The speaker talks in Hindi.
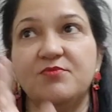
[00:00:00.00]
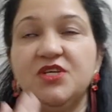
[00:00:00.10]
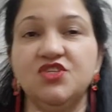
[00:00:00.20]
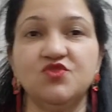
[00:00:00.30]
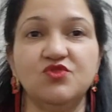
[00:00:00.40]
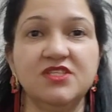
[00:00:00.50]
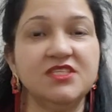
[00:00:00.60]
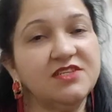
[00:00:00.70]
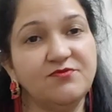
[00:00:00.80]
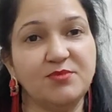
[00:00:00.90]
ब्लीच को ना
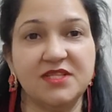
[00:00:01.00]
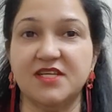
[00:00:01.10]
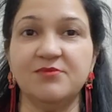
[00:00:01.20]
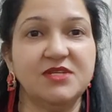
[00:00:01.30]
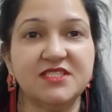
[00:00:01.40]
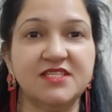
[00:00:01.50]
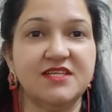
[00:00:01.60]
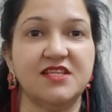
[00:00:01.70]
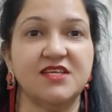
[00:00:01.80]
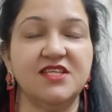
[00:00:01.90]
सिर्फ 15 मिनट से
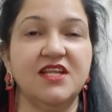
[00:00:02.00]
ज़्यादा नहीं